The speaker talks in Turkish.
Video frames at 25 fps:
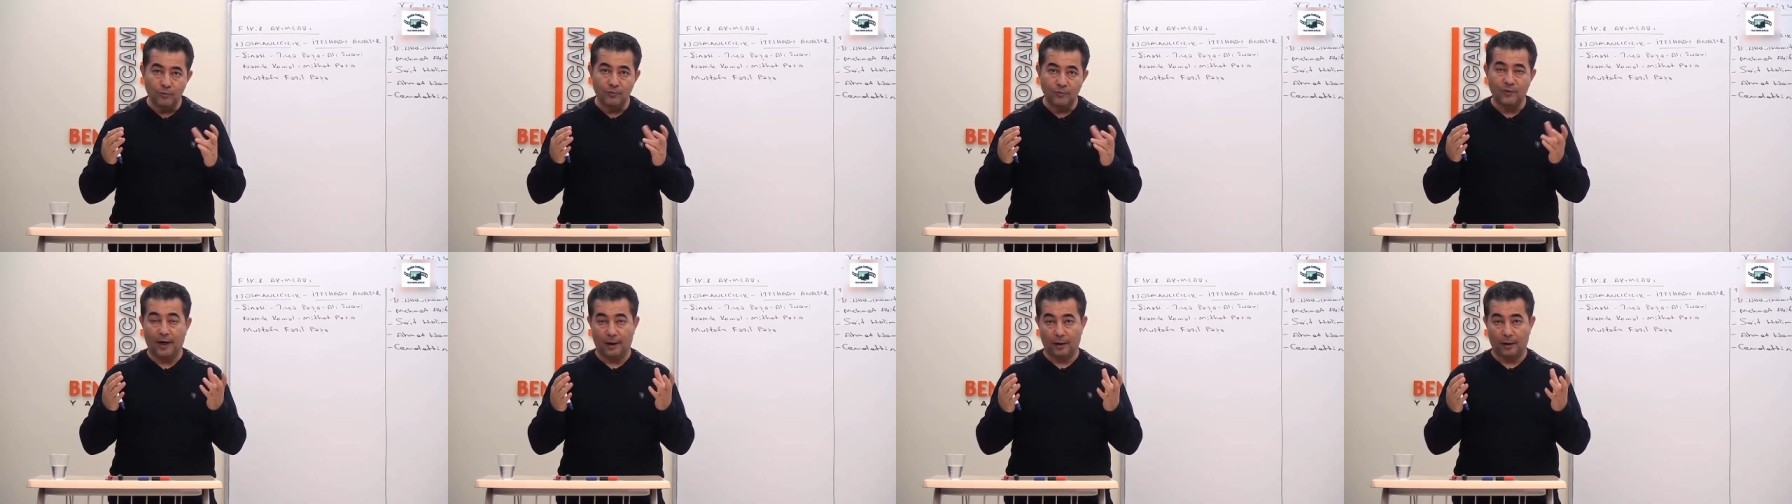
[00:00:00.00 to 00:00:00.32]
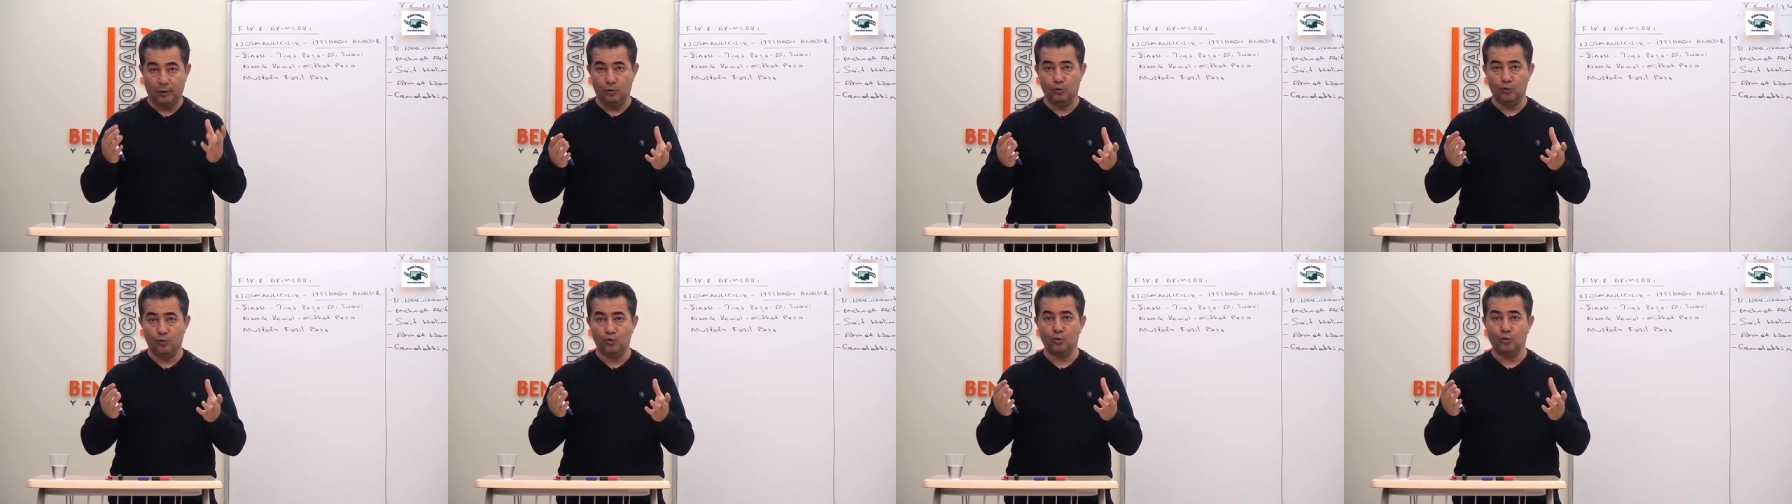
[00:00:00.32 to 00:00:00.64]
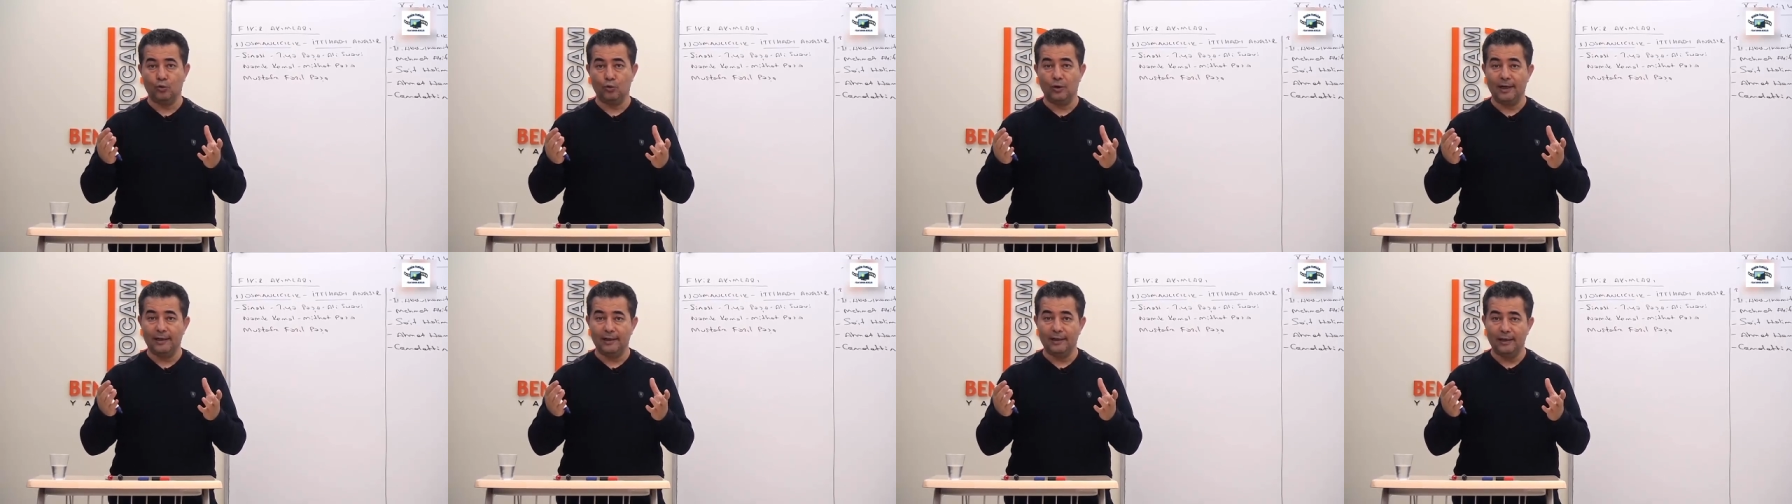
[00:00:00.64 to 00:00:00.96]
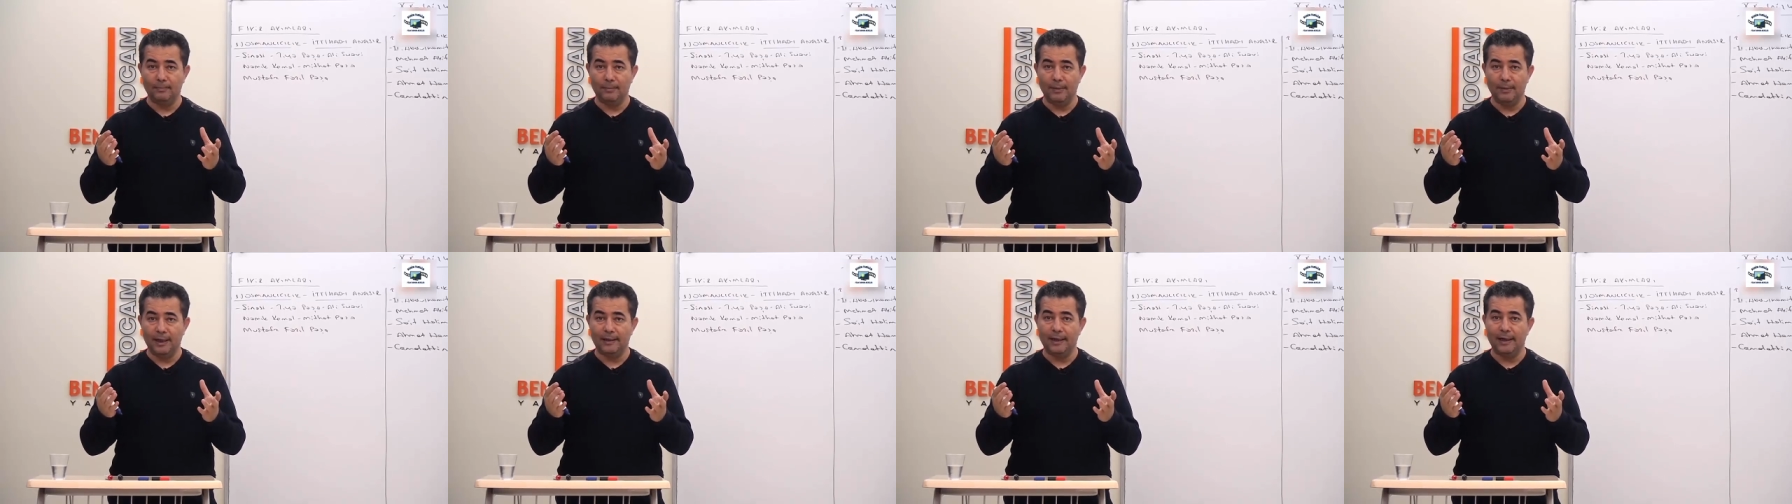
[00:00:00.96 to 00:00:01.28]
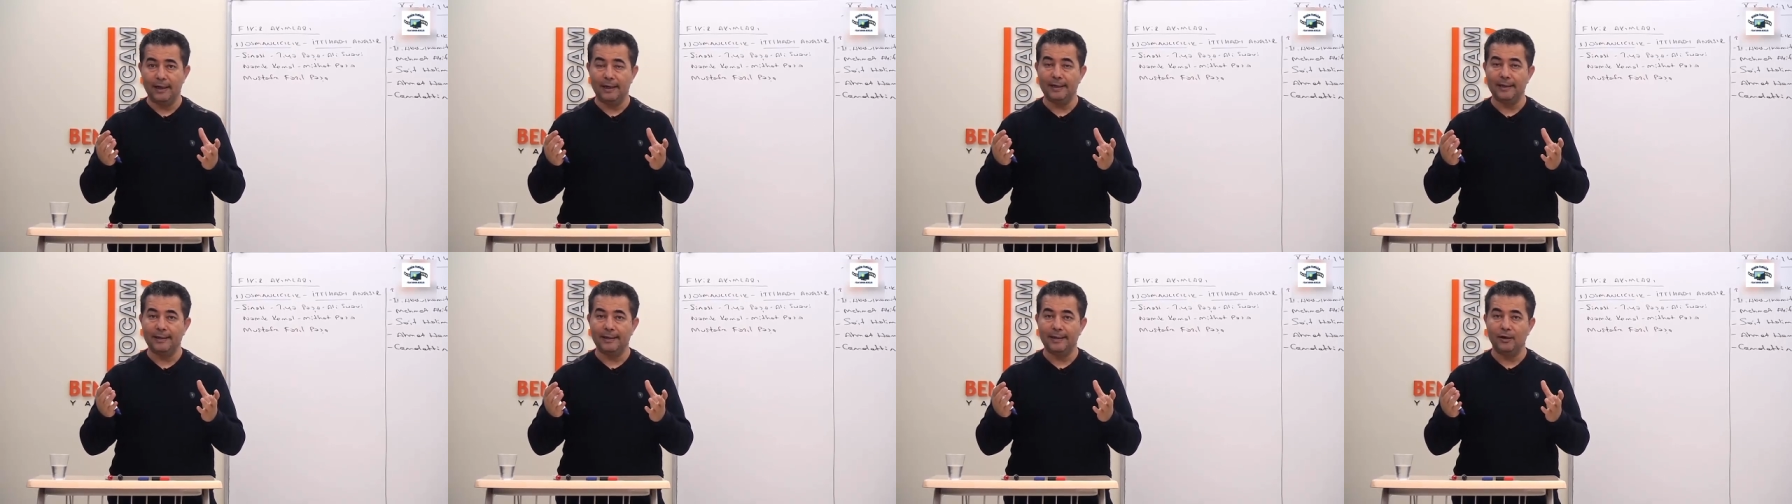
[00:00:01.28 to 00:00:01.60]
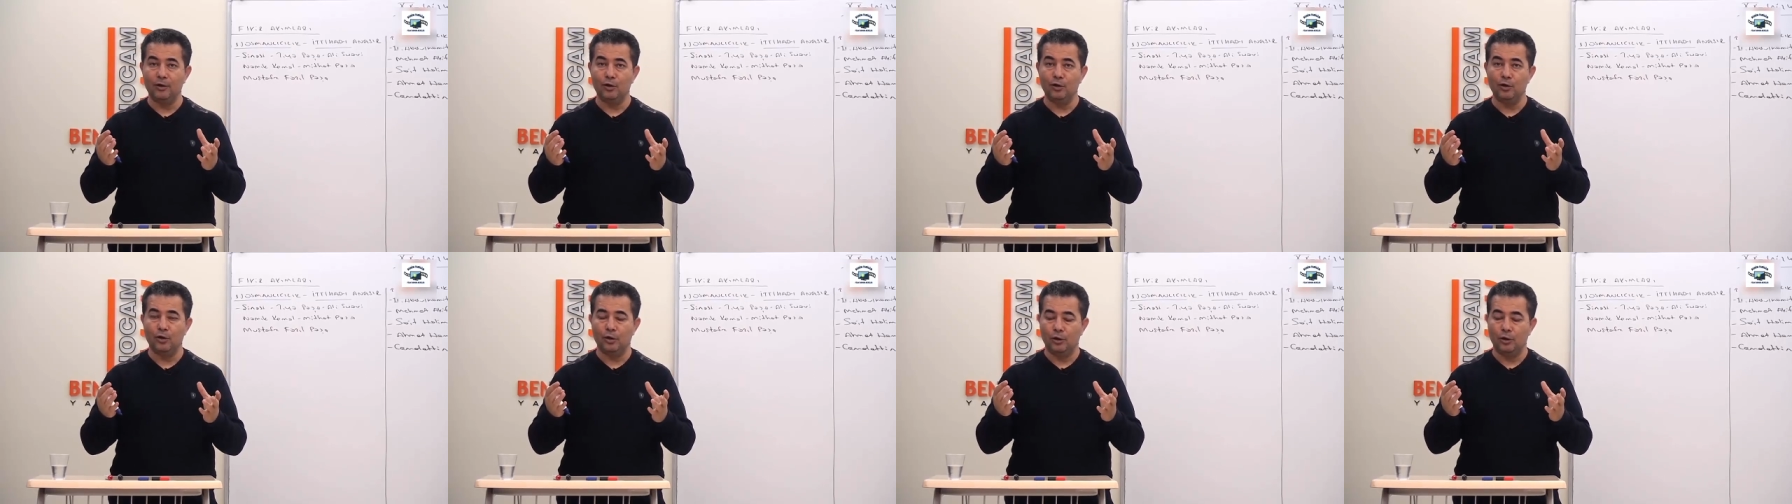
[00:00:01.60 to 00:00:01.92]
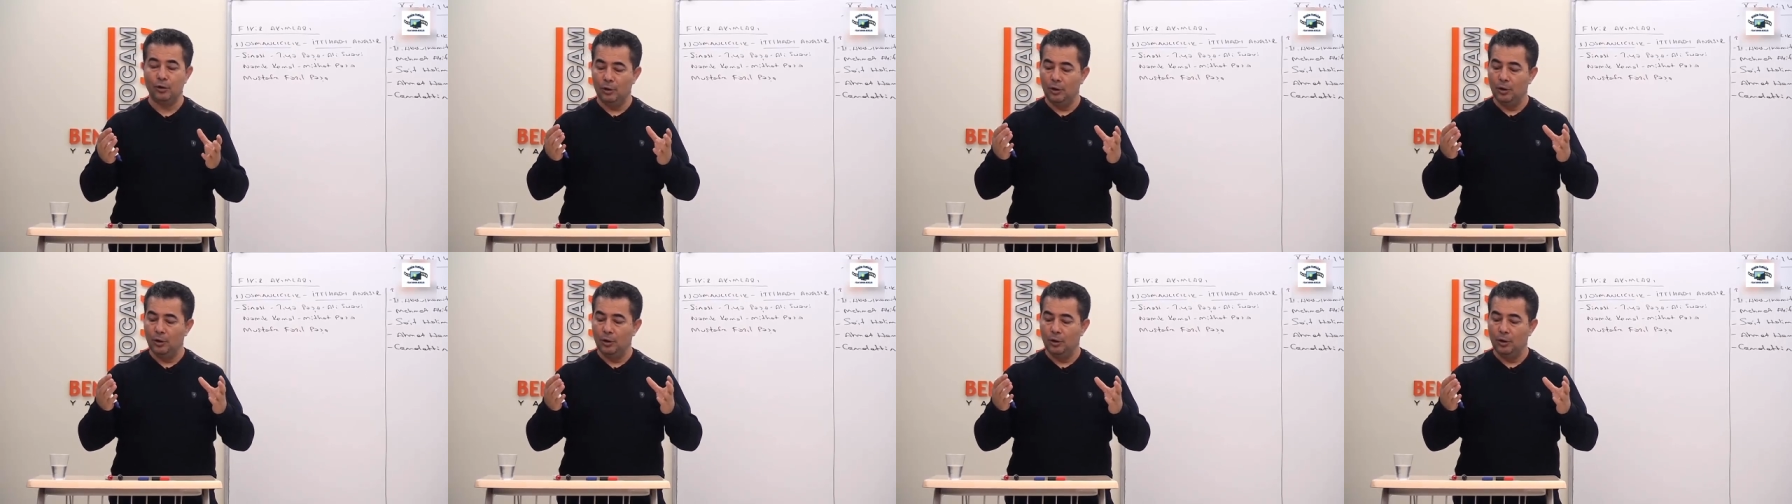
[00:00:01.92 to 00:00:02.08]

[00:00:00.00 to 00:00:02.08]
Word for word: farklı unsurlardan meydana geliyor.